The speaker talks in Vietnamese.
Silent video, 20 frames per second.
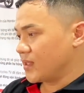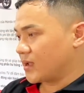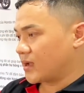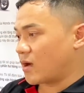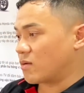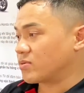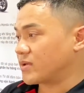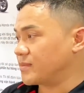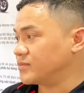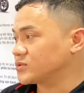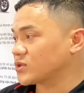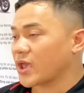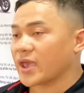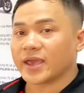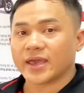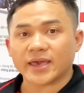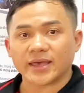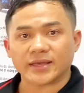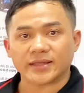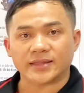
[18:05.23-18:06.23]
không kiểm soát
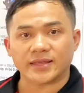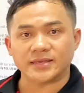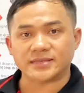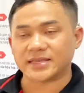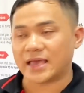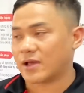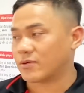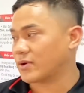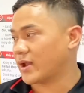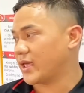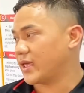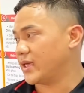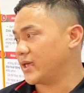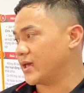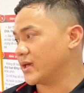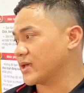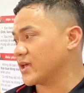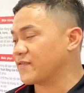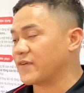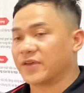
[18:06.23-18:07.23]
á, thì sau này
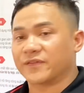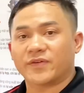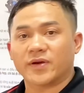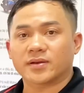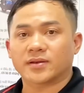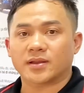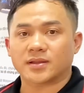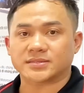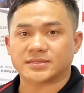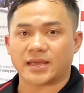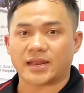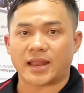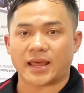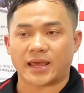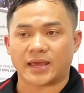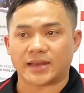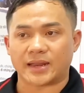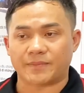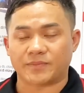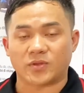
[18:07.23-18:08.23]
cái phiền phức nó sẽ
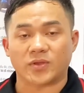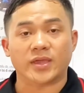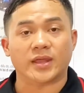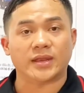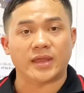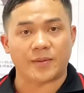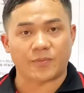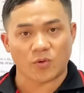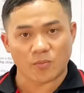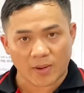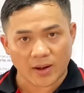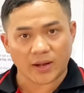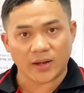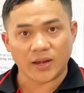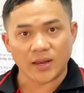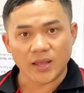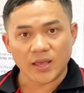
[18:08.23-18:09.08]
là nằm cho doanh nghiệp của mình.